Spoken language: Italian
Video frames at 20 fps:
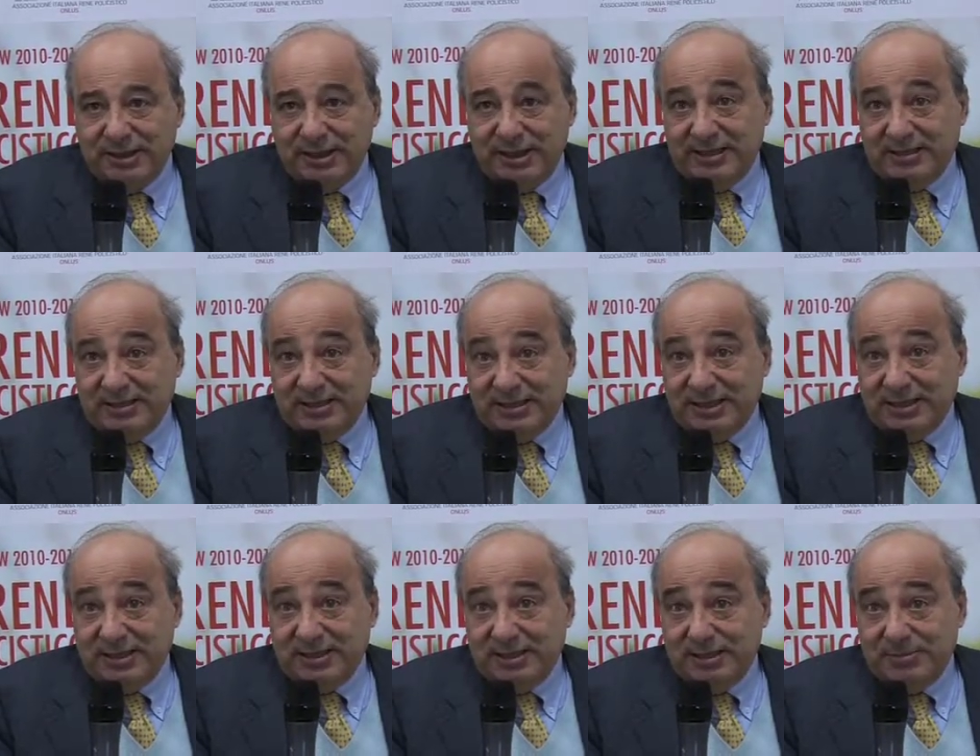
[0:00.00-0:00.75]
e si
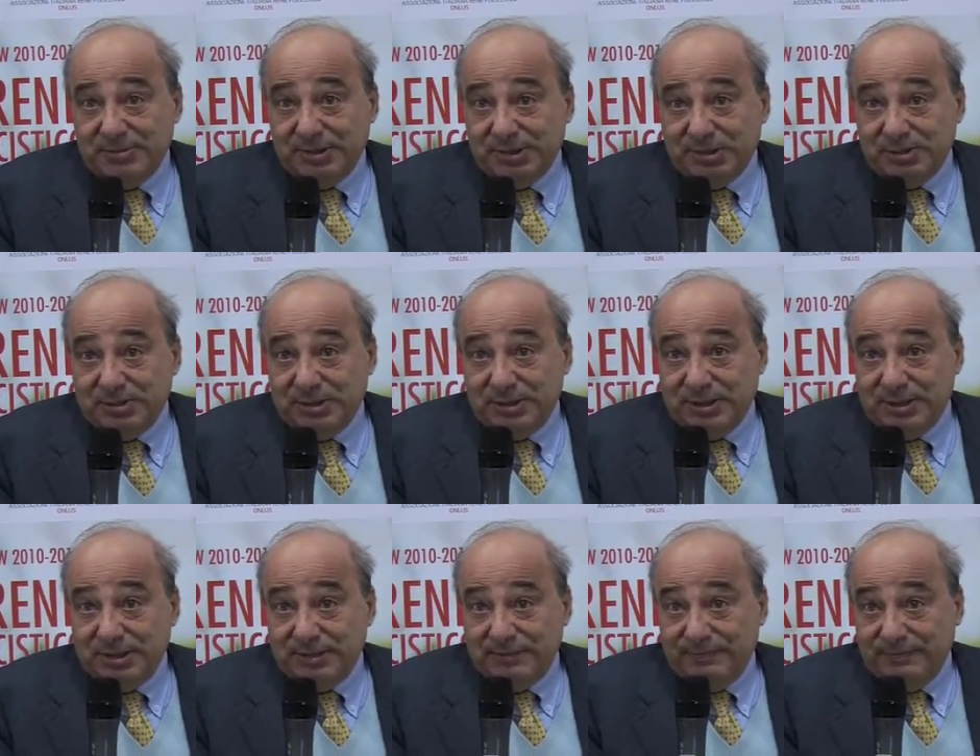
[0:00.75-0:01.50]
tratta di
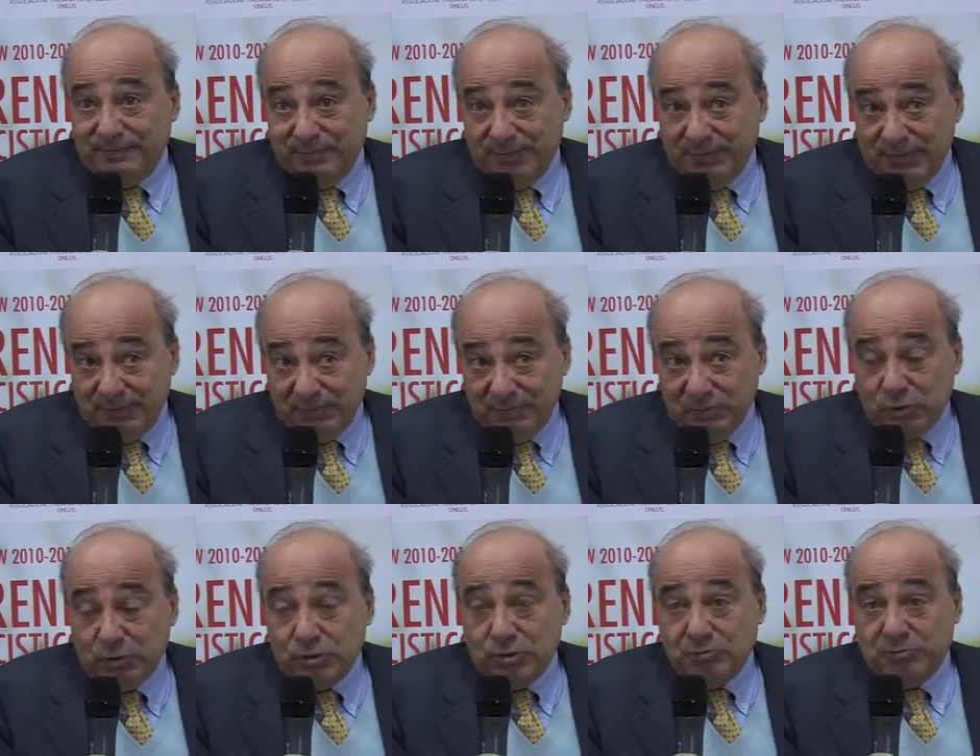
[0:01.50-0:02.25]
persone
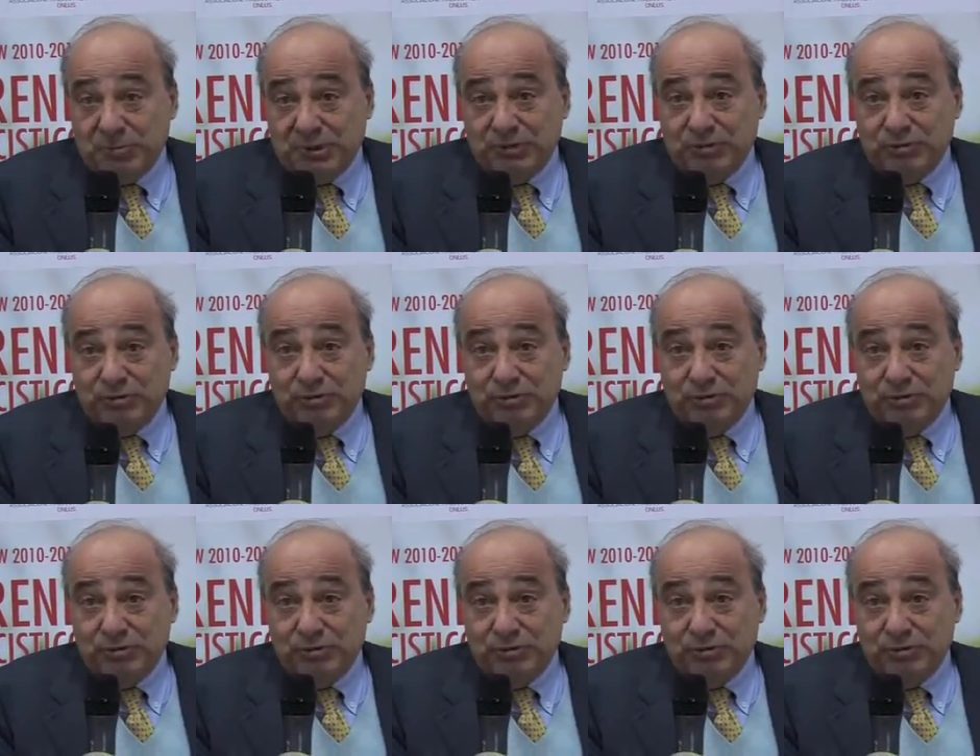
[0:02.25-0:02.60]
molto spesso